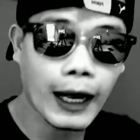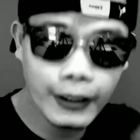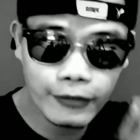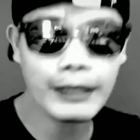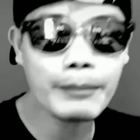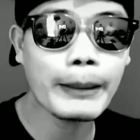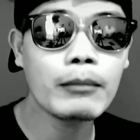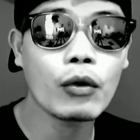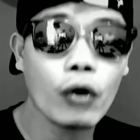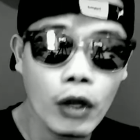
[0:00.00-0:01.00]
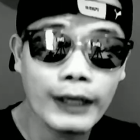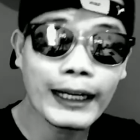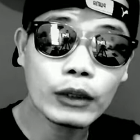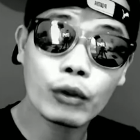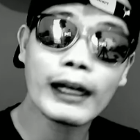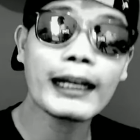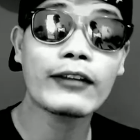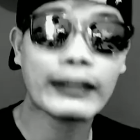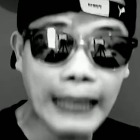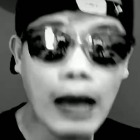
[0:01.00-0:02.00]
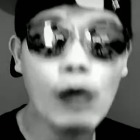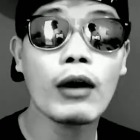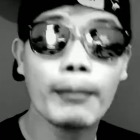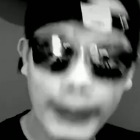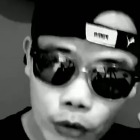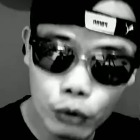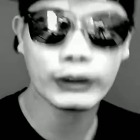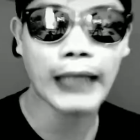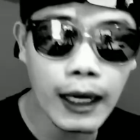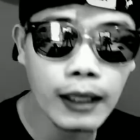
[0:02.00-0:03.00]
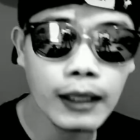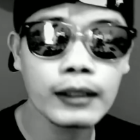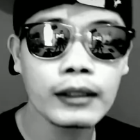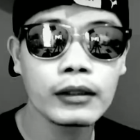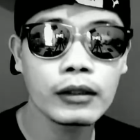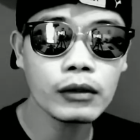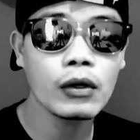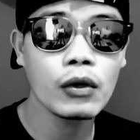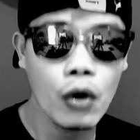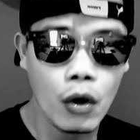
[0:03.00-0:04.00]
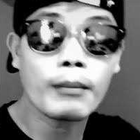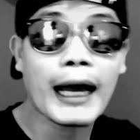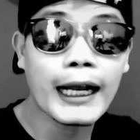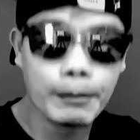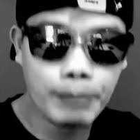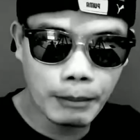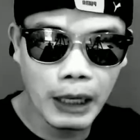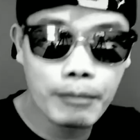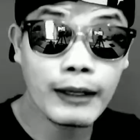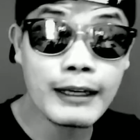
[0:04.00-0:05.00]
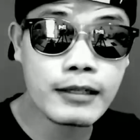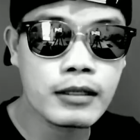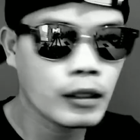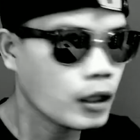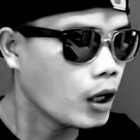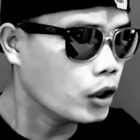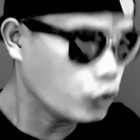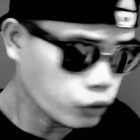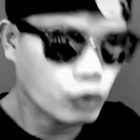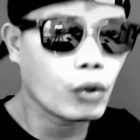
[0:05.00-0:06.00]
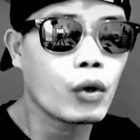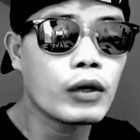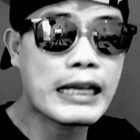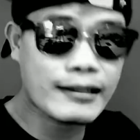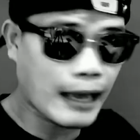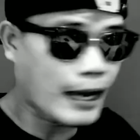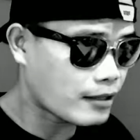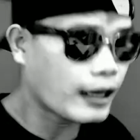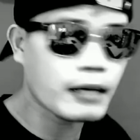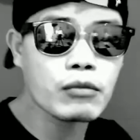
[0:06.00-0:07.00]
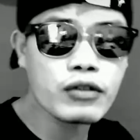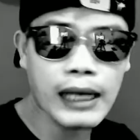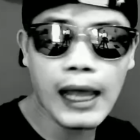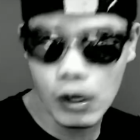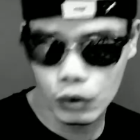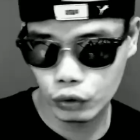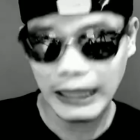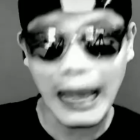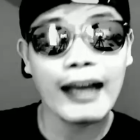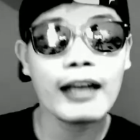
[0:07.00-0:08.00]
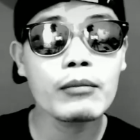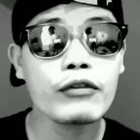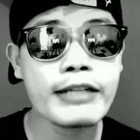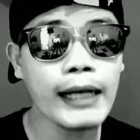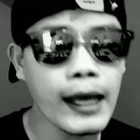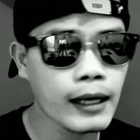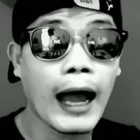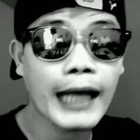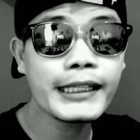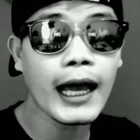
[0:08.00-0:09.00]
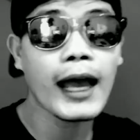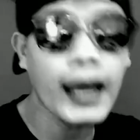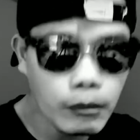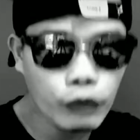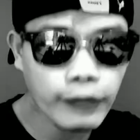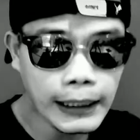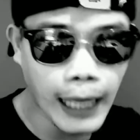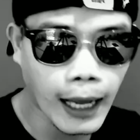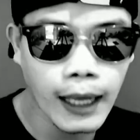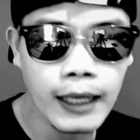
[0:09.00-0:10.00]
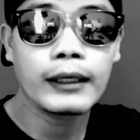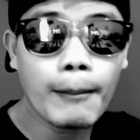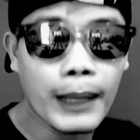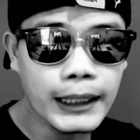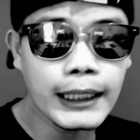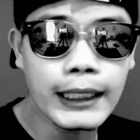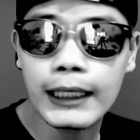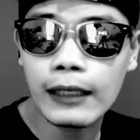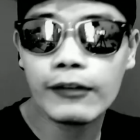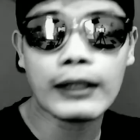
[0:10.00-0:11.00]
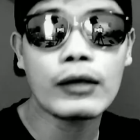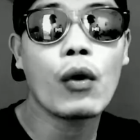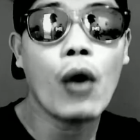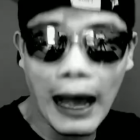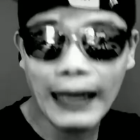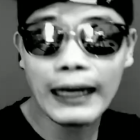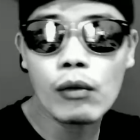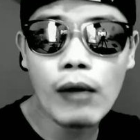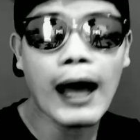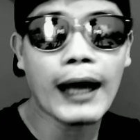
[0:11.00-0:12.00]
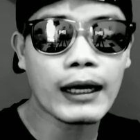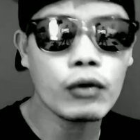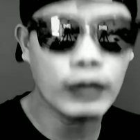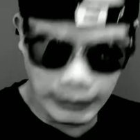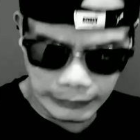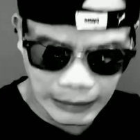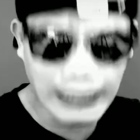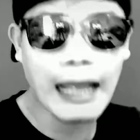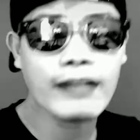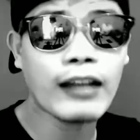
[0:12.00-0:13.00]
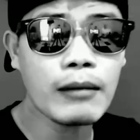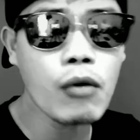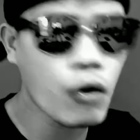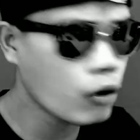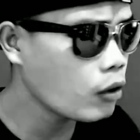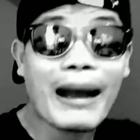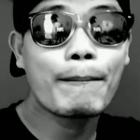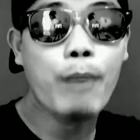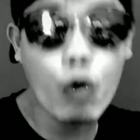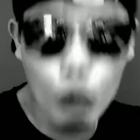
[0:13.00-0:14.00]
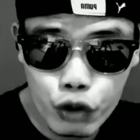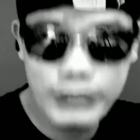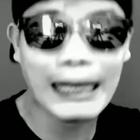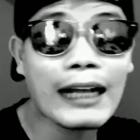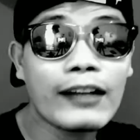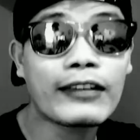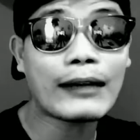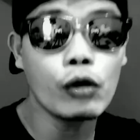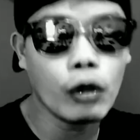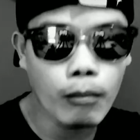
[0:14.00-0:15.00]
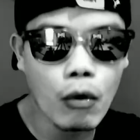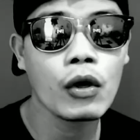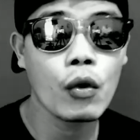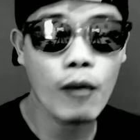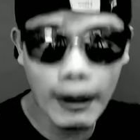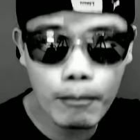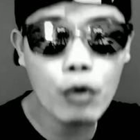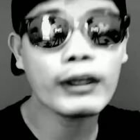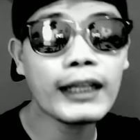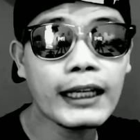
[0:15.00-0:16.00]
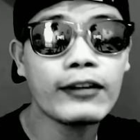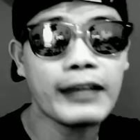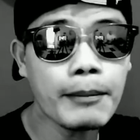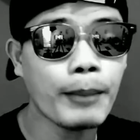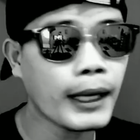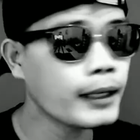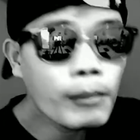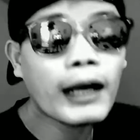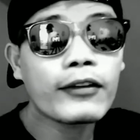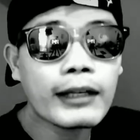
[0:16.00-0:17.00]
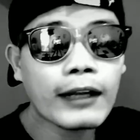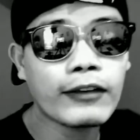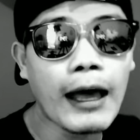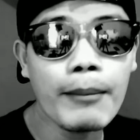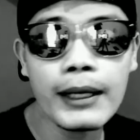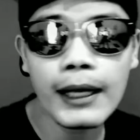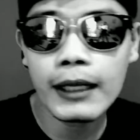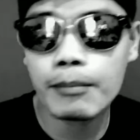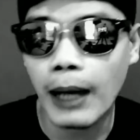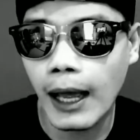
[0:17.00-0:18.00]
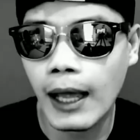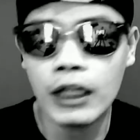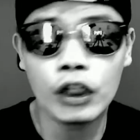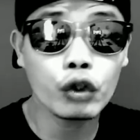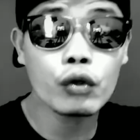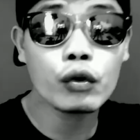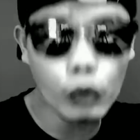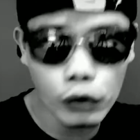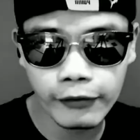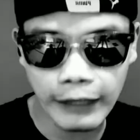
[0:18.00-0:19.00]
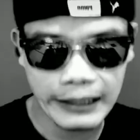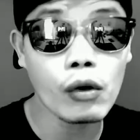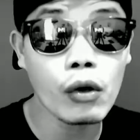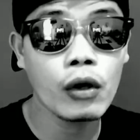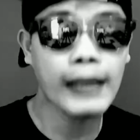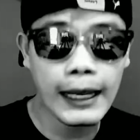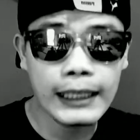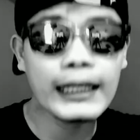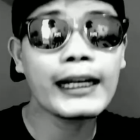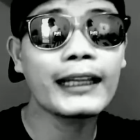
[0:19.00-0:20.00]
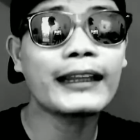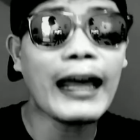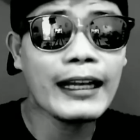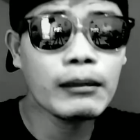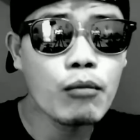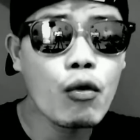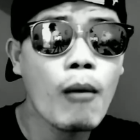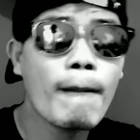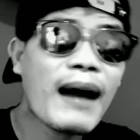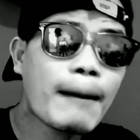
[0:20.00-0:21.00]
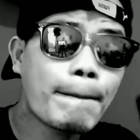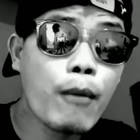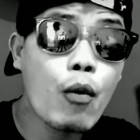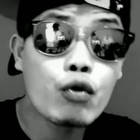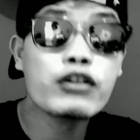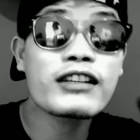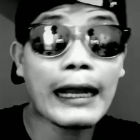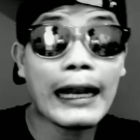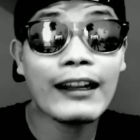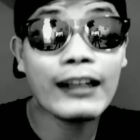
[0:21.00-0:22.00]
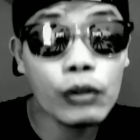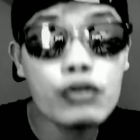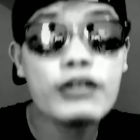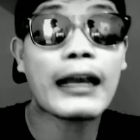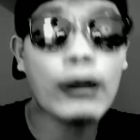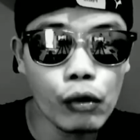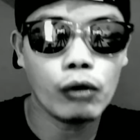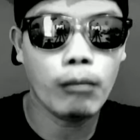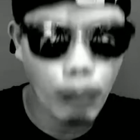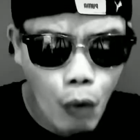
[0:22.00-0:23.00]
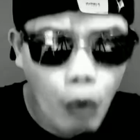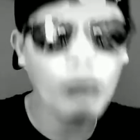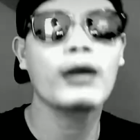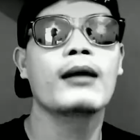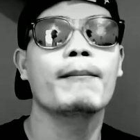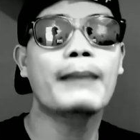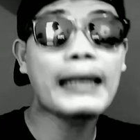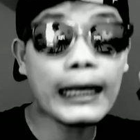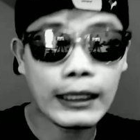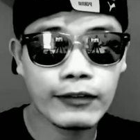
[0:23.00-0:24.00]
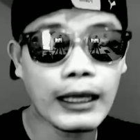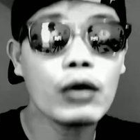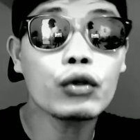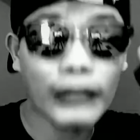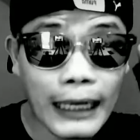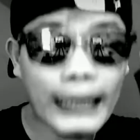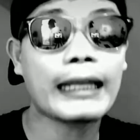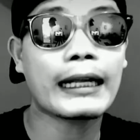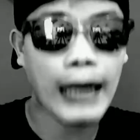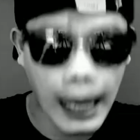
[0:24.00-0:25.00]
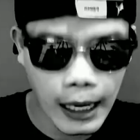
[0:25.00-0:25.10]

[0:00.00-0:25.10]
Ang isipin mo, natural na sa tao ang may utang. No? Yung mga nagpa 5-6. Yun! isa-isahin mo sila, utangan mo sila, hayaan mo sila na maniningil sa'yo araw-araw. Takasan mo. Mag-focus ka lang sa goal mo. Huwag mong iisipin yung mga sinasabi ng iba tungkol sa'yo. Dahil yan ang talent mo. Mag-focus ka lang doon sa goal mo bilang isang utangera.